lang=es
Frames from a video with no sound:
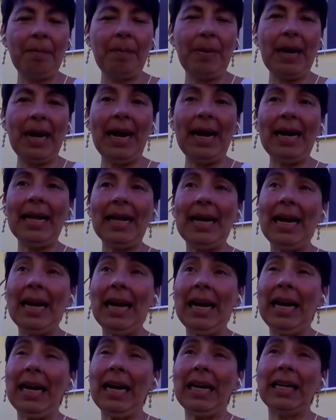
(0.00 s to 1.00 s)

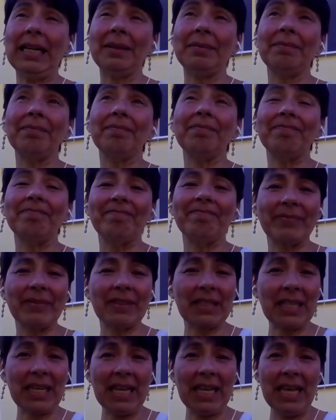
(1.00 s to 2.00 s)
para
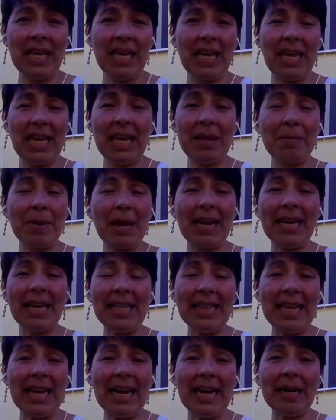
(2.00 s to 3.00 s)

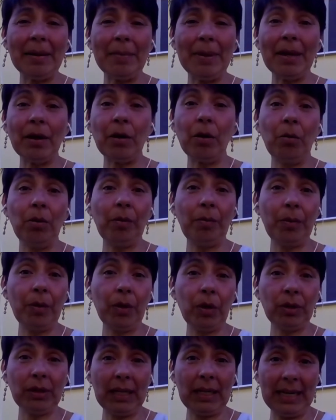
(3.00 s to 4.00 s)
imaginarme cómo
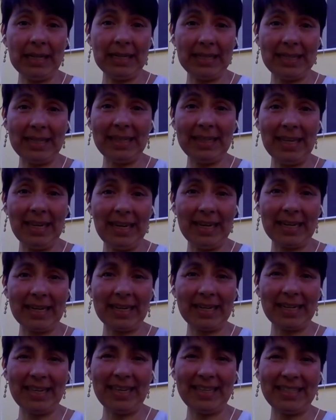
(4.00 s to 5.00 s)
puedo transitar
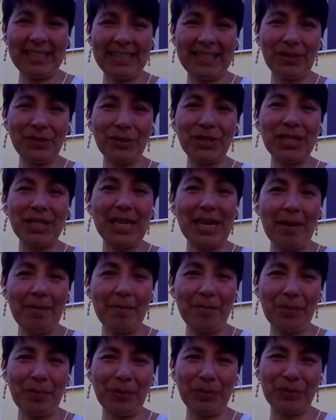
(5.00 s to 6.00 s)
estos
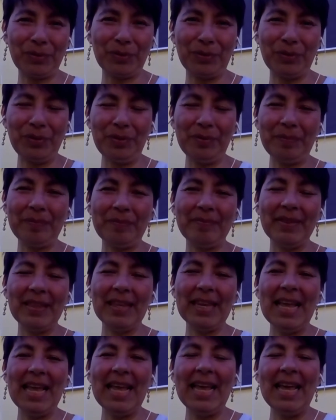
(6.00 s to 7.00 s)
tiempos, ¿no?
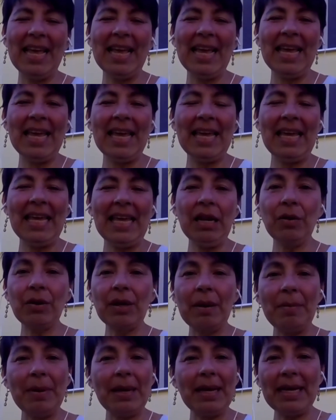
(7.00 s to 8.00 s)
Y lo
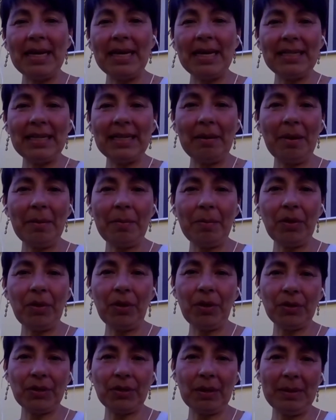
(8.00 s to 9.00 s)
que me llama
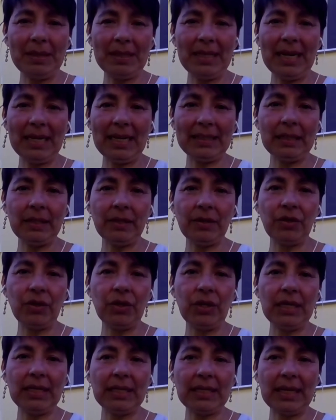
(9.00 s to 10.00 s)
poderosamente la
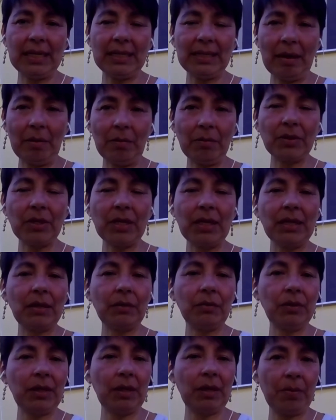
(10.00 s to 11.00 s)
atención es que estamos
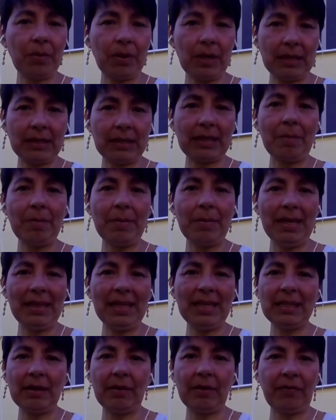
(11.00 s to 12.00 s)
ante un tiempo que es también
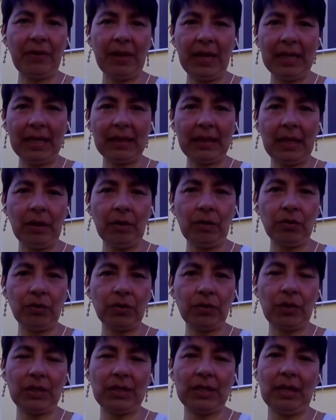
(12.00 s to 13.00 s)
desafiante
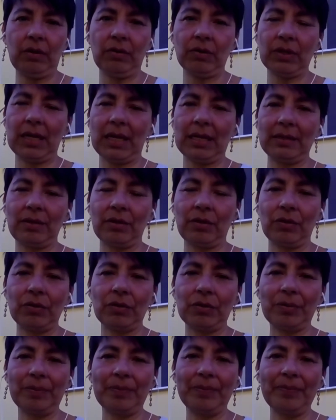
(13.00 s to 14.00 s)
incluso desde los
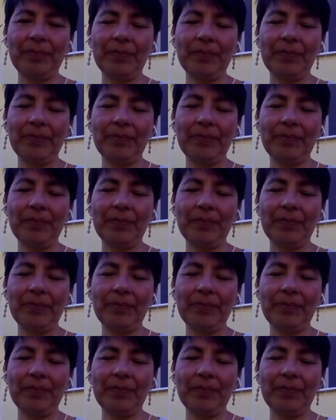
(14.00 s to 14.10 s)
astros.